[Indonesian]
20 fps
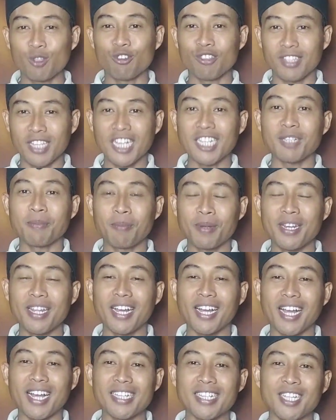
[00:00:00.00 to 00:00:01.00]
tuntas bedah
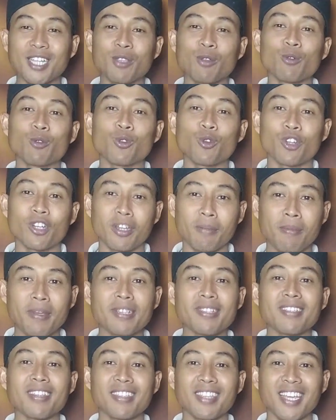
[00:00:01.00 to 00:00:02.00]
kaset untuk
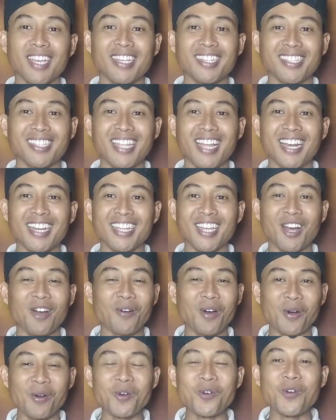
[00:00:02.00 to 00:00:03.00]
rilisnya Teis ya.
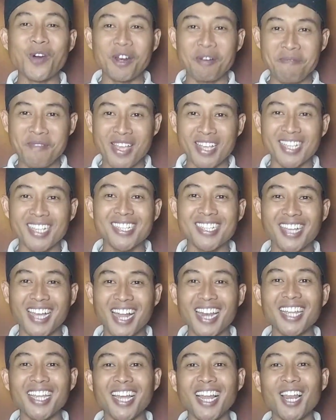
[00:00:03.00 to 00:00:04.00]
Oh, luar biasa
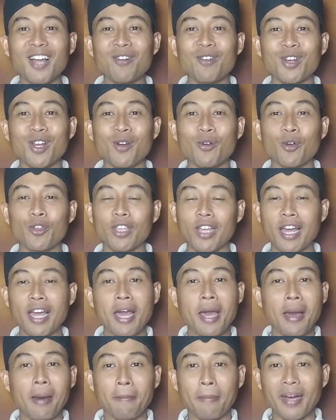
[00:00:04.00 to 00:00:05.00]
sekali ya lagu-lagunya.
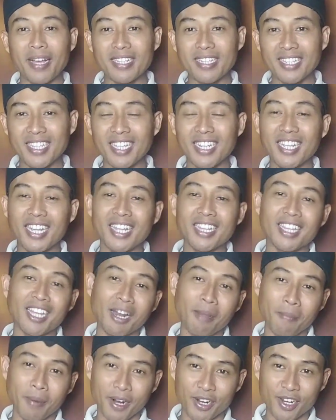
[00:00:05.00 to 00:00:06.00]
Pasti di
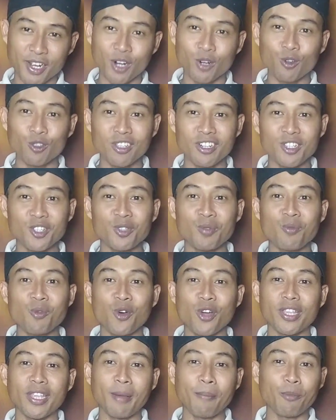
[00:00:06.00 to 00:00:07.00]
antara para dangduter
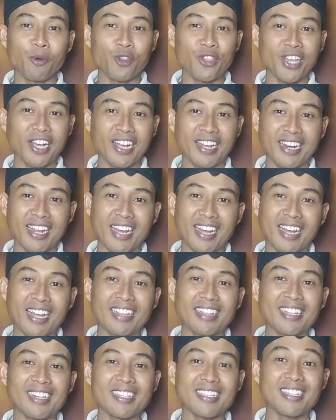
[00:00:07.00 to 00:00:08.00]
semuanya punya kenangan
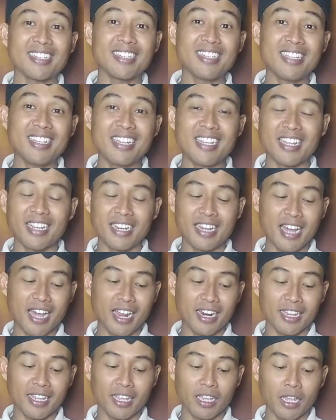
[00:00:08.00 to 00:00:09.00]
tersendiri
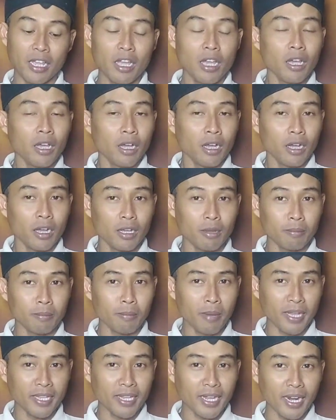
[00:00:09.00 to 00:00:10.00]
dari
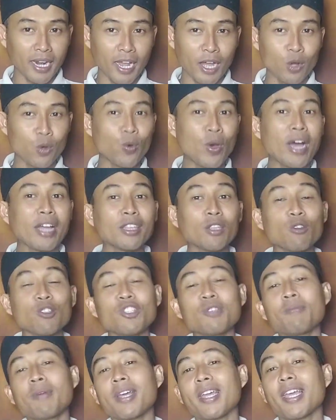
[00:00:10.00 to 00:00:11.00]
banyak lagu atau
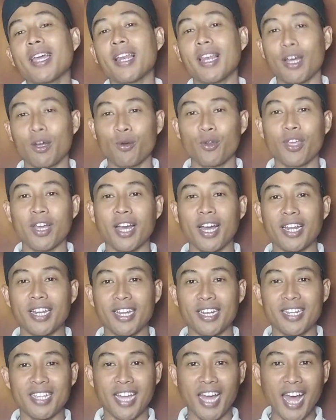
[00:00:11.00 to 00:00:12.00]
sebagian lagu yang
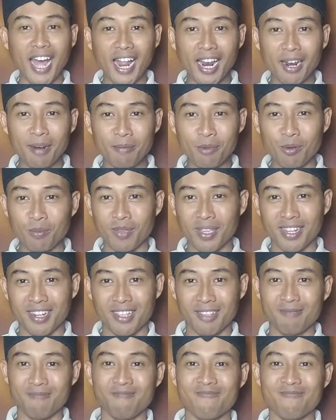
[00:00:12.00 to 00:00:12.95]
ada di album ini.